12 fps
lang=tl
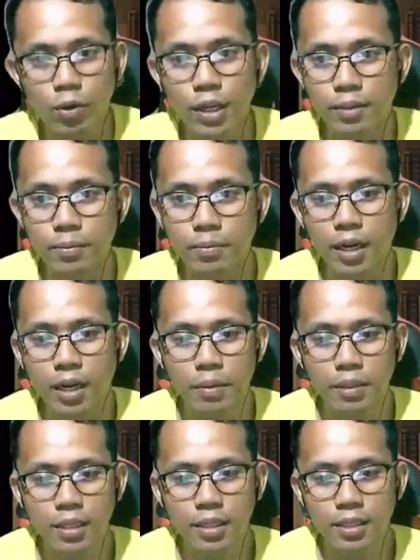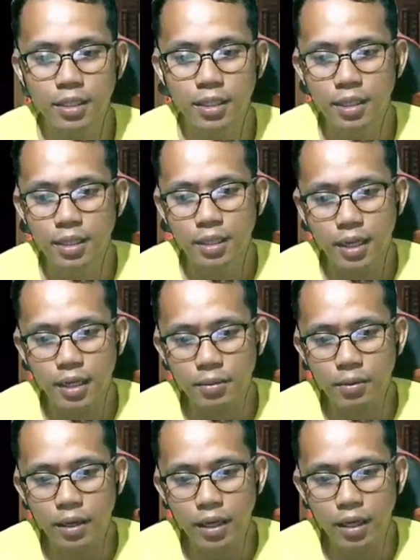ulit mga kapatid at
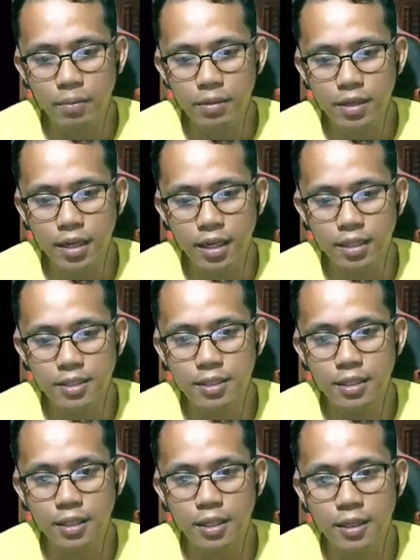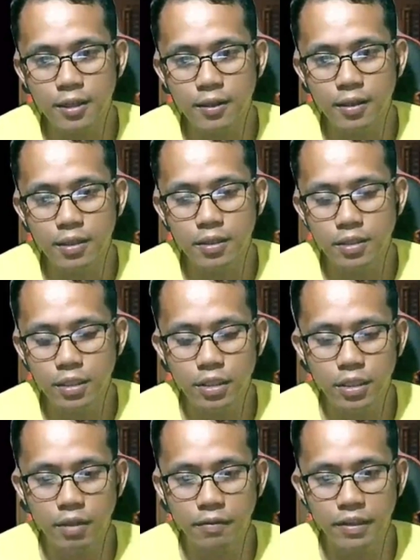mga kaibigan si uh,
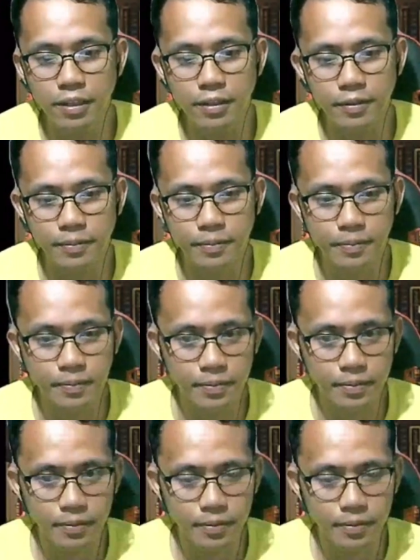CJ David. Grabe guys,